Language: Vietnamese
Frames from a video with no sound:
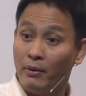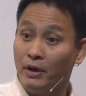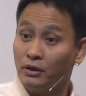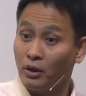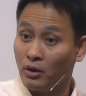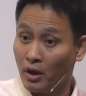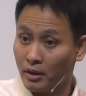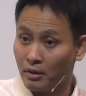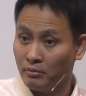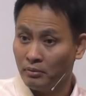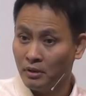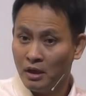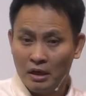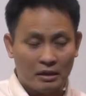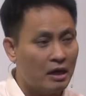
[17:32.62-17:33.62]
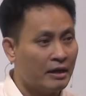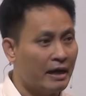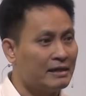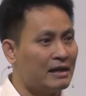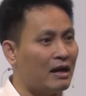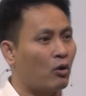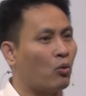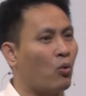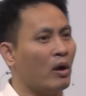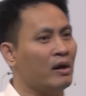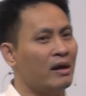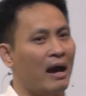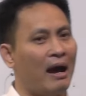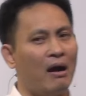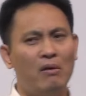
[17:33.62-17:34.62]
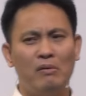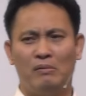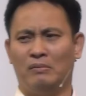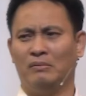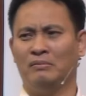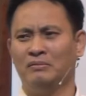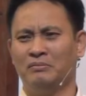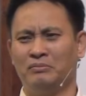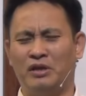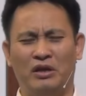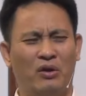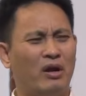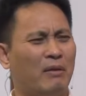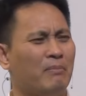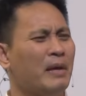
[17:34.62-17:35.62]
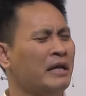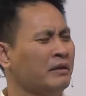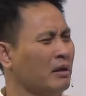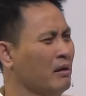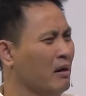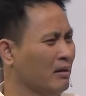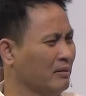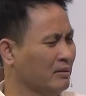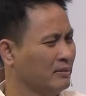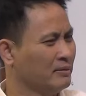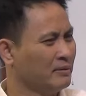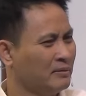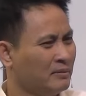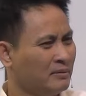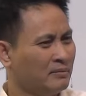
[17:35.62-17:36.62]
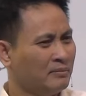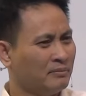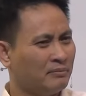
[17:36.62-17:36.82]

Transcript: anh chị em hiểu ý tôi nói không đừng nghĩ là quần áo thì nó là bình thường